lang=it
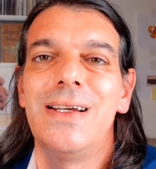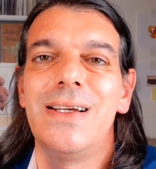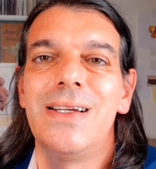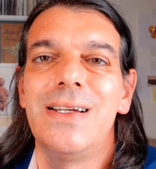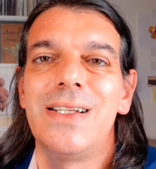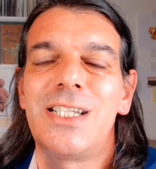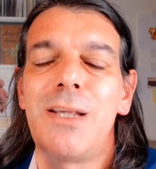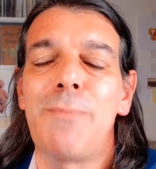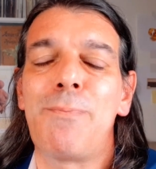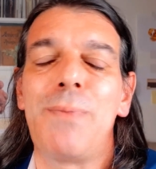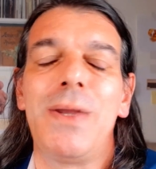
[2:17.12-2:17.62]

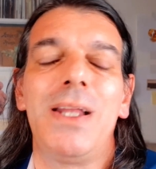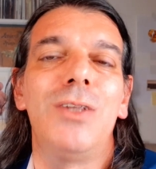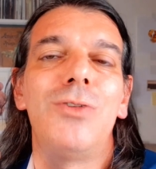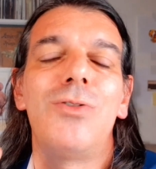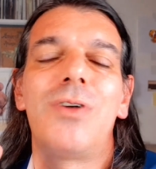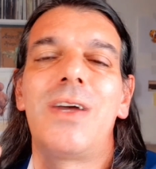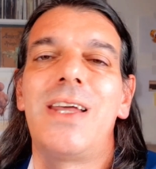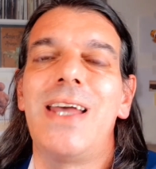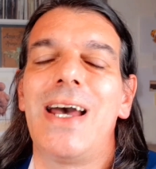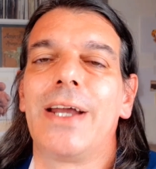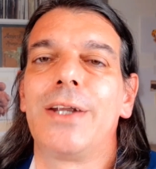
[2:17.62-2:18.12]

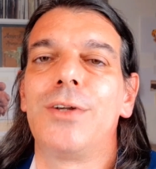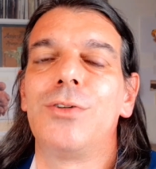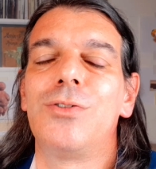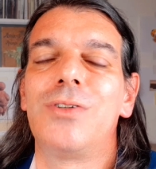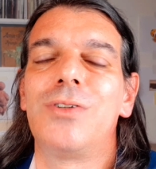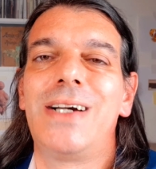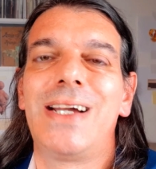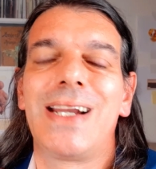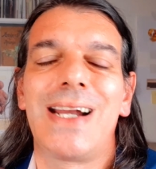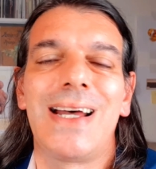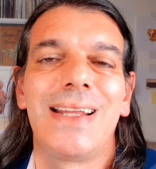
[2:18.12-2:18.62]
sapendo che
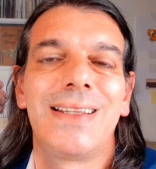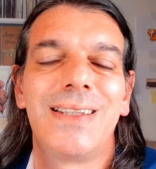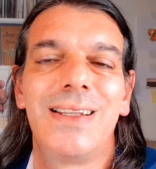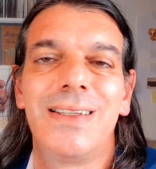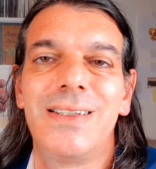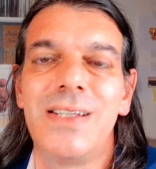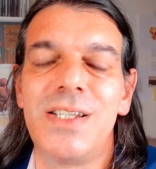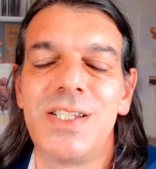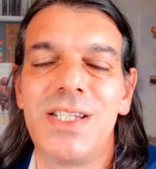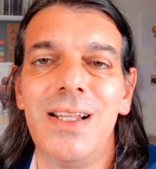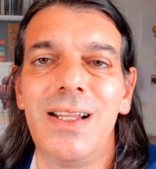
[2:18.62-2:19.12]
hanno grande
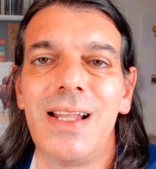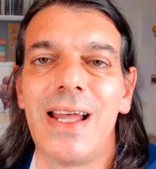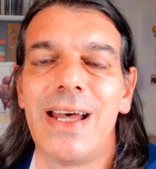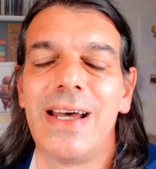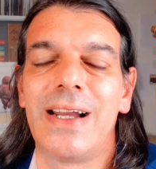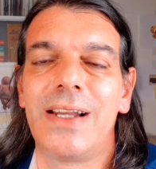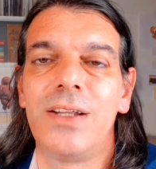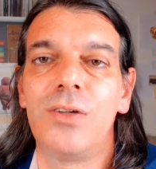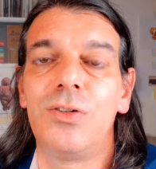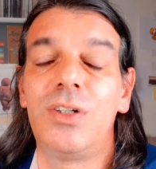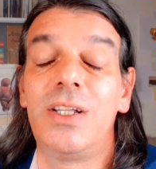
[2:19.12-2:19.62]

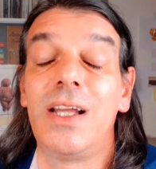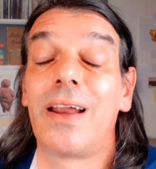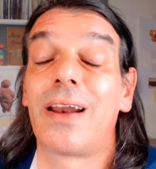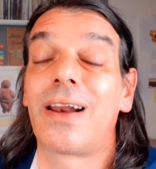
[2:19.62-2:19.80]
desiderio di